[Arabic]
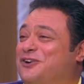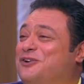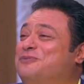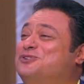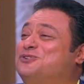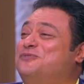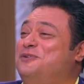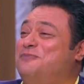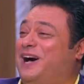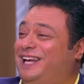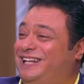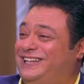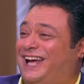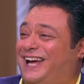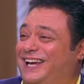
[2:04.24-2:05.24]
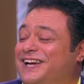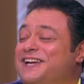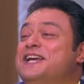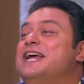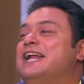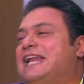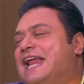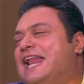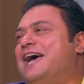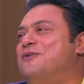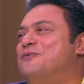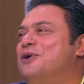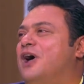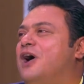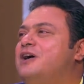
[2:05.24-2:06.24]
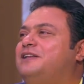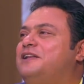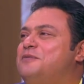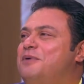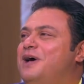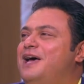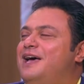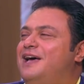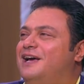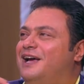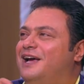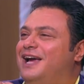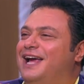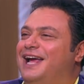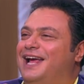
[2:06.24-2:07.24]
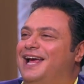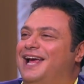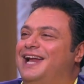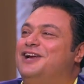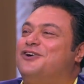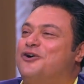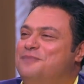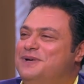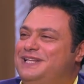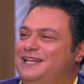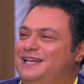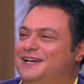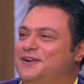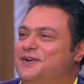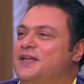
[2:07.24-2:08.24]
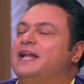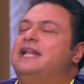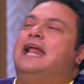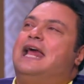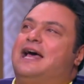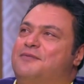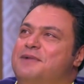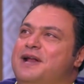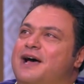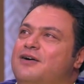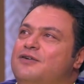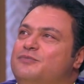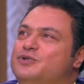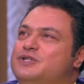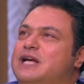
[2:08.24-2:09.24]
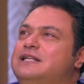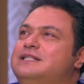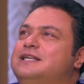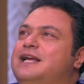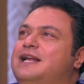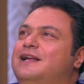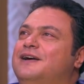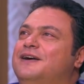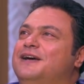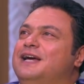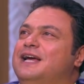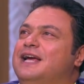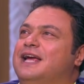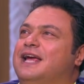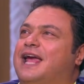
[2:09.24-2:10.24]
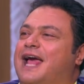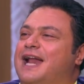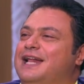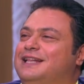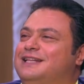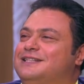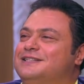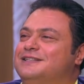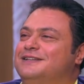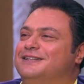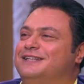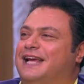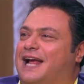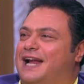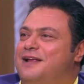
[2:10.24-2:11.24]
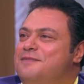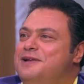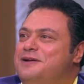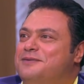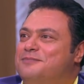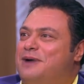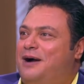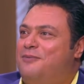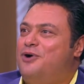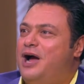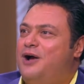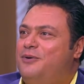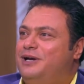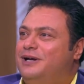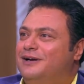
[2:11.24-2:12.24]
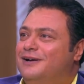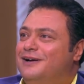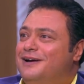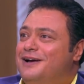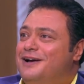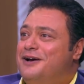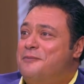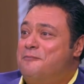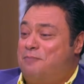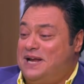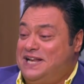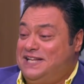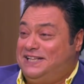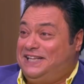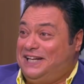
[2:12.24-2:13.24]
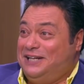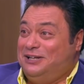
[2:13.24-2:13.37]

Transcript: كل ما تشوفني بعيط تعيط لا لا والاكتر بقى لا من يعني من اول مسلسل لا لا من اول آه. مسلسل كانت تكلمني محمود قوي بنت